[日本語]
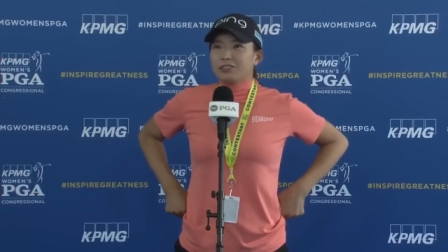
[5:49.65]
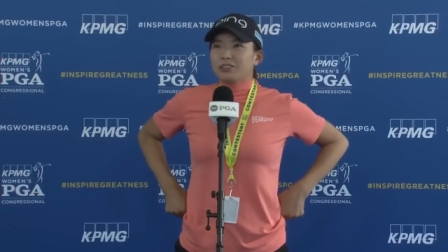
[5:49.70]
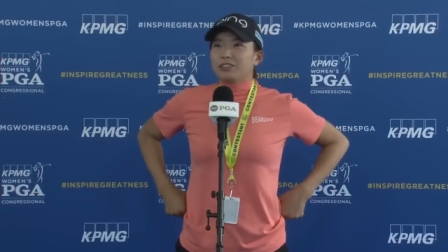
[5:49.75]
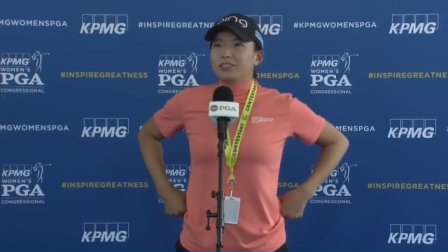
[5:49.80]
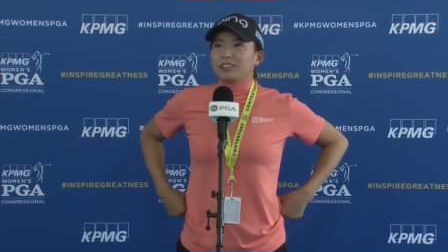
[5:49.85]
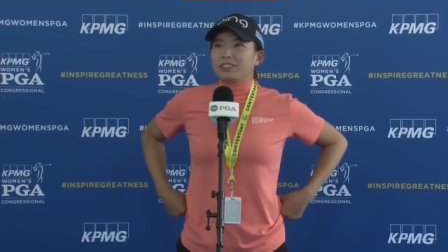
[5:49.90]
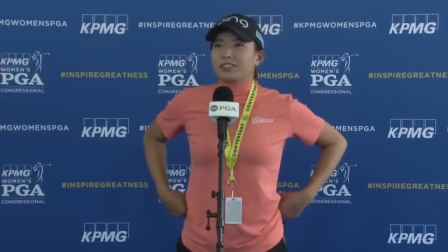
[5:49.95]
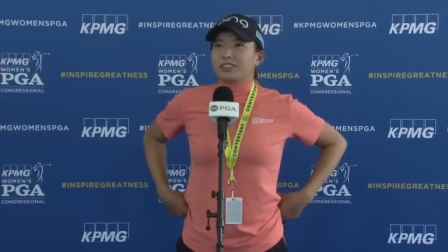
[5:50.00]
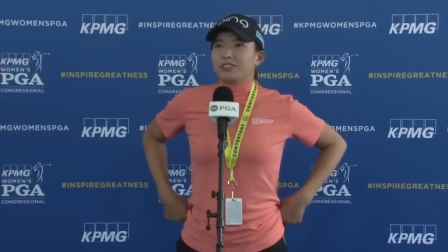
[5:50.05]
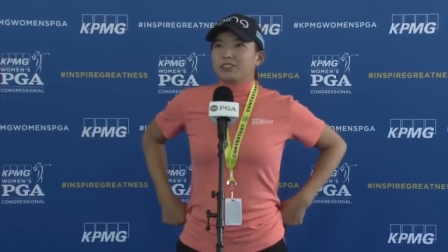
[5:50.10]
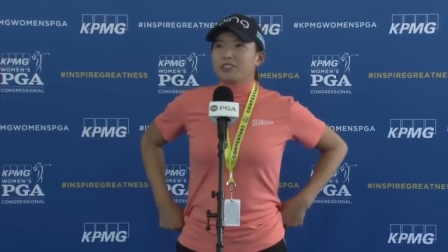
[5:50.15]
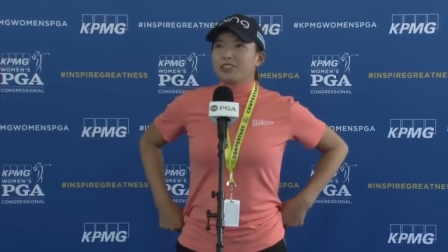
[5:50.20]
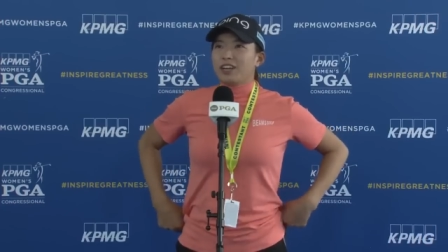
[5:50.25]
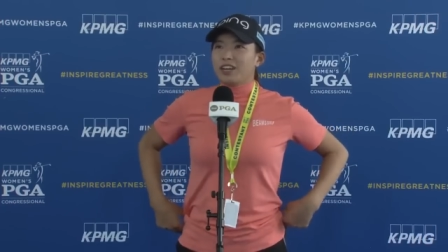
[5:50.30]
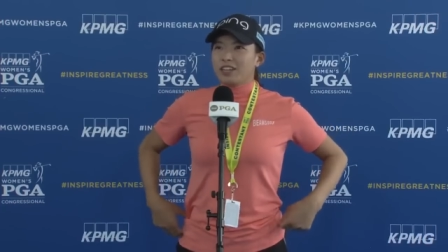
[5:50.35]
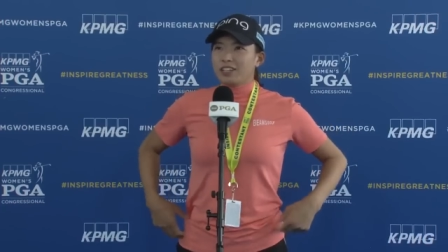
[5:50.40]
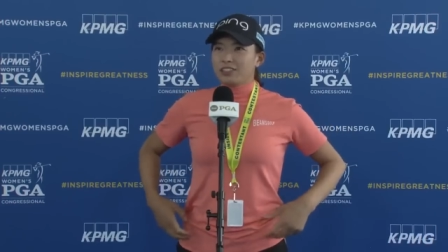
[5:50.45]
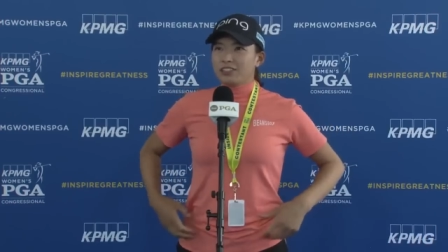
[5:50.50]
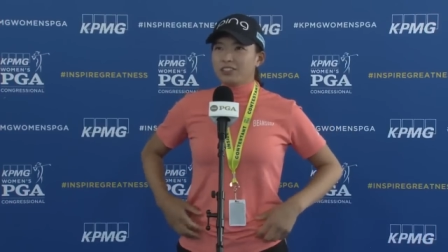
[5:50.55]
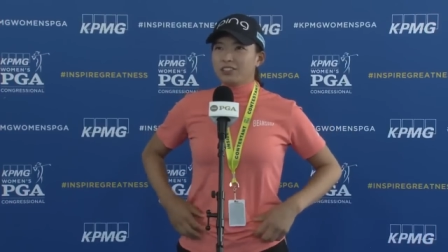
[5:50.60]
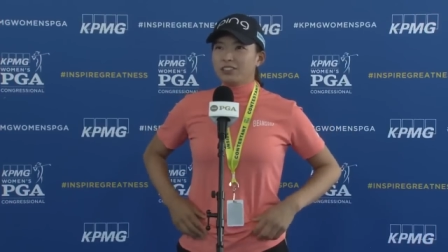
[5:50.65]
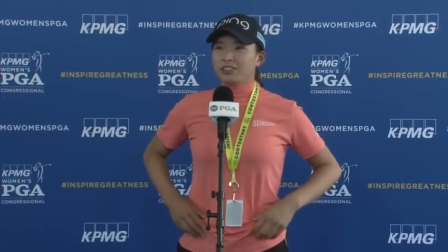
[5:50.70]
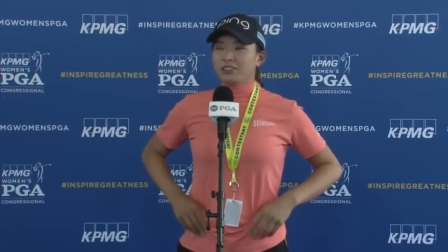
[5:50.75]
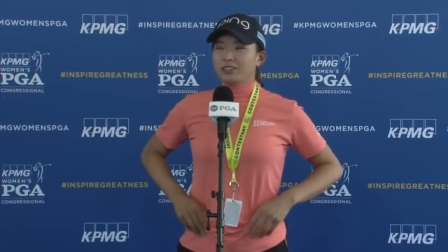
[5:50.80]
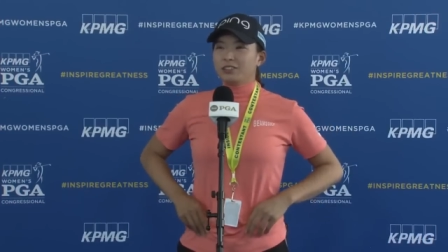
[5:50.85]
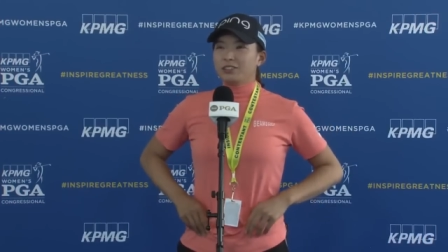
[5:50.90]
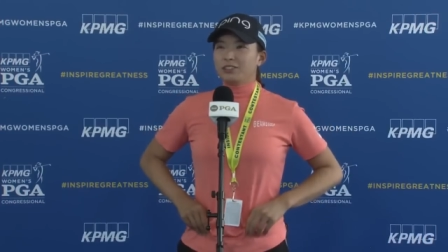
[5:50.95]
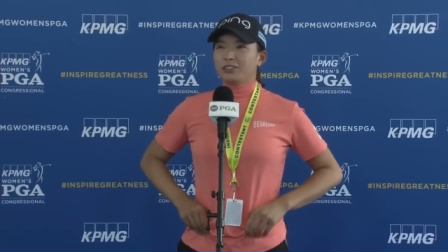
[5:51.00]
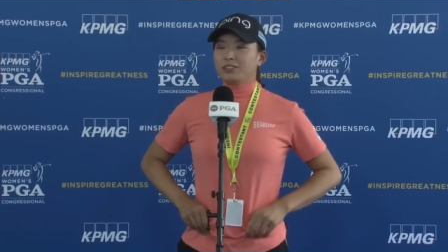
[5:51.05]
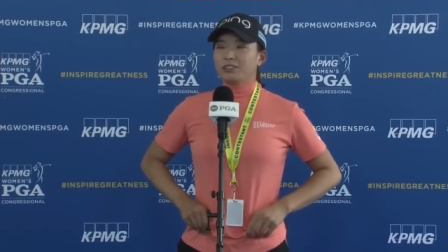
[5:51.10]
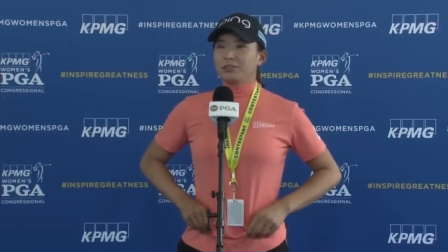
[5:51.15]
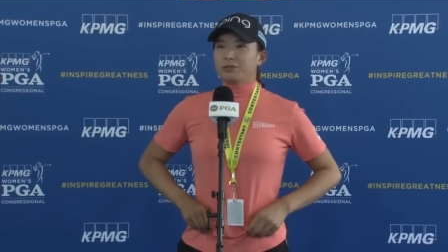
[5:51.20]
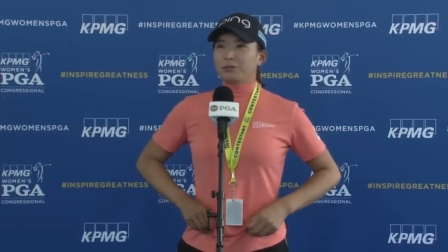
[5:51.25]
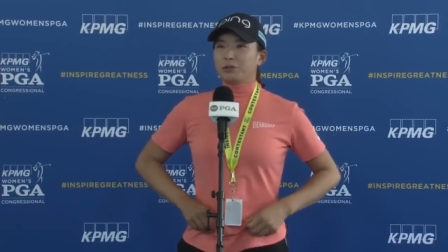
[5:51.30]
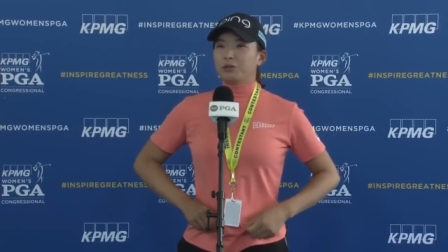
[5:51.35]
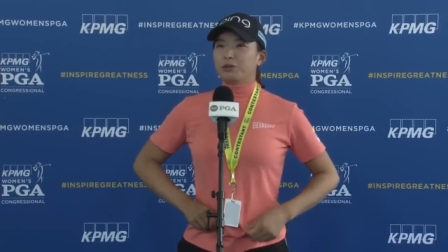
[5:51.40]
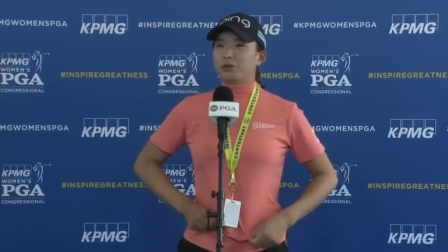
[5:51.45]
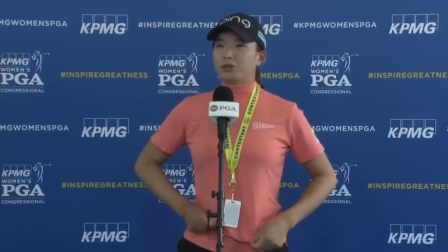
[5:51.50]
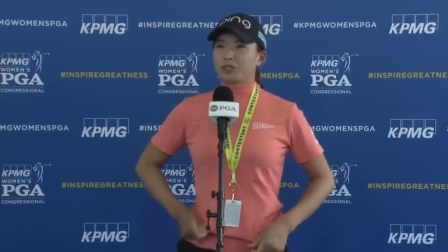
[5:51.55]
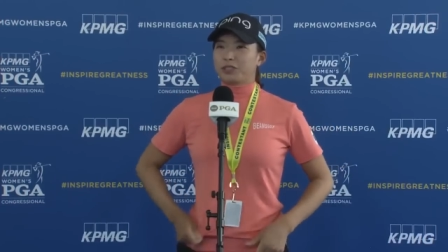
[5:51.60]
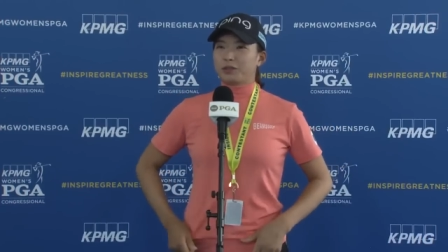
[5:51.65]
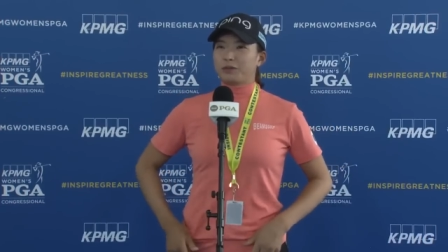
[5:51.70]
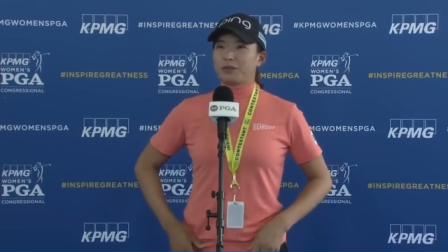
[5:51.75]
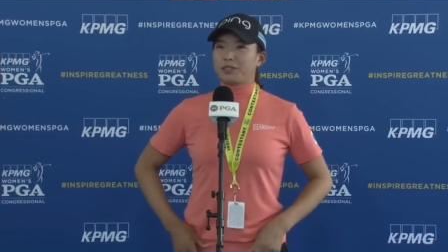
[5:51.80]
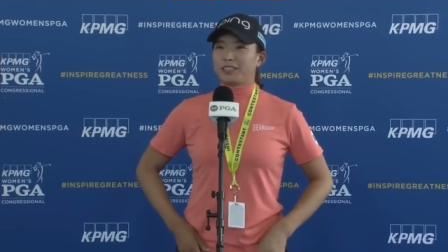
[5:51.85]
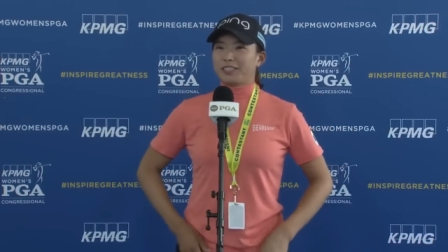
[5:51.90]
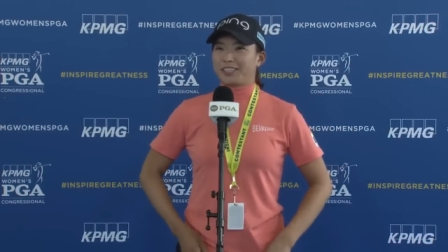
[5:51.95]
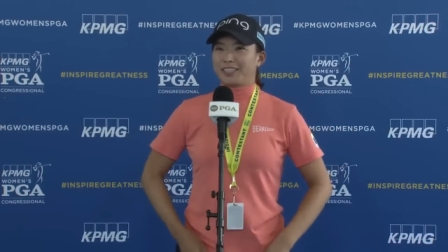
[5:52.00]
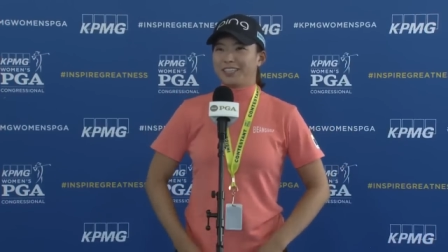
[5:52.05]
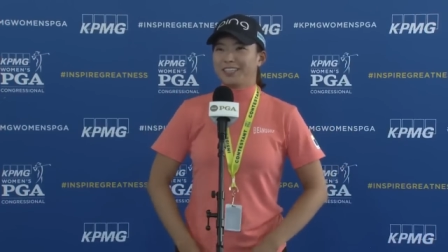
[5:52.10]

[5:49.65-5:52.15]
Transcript: うですねとりあえずぼーっとしてました